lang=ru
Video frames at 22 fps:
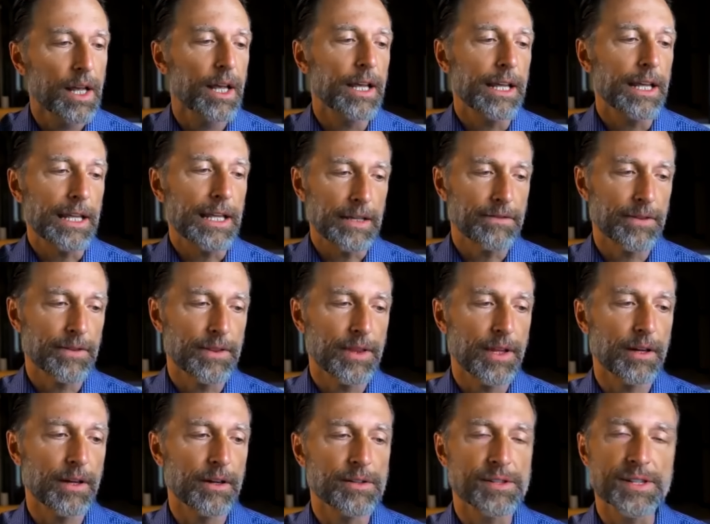если у
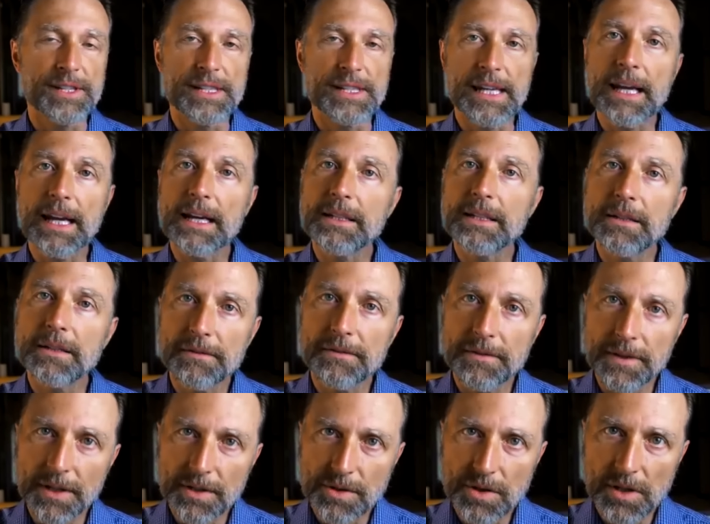него
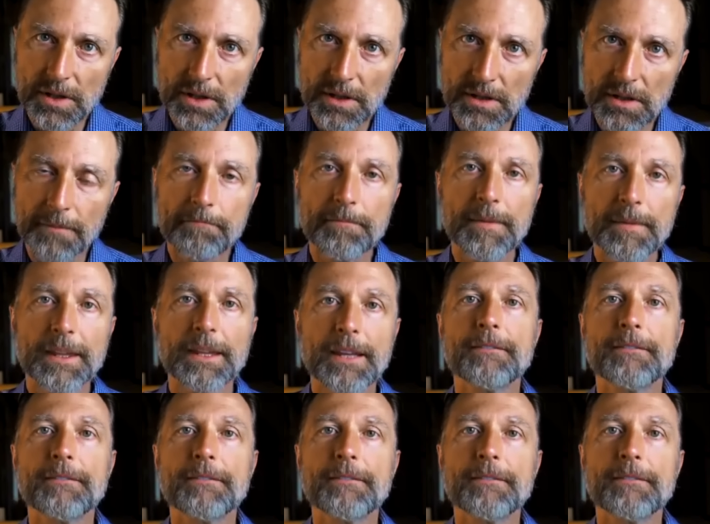дефицит цинка,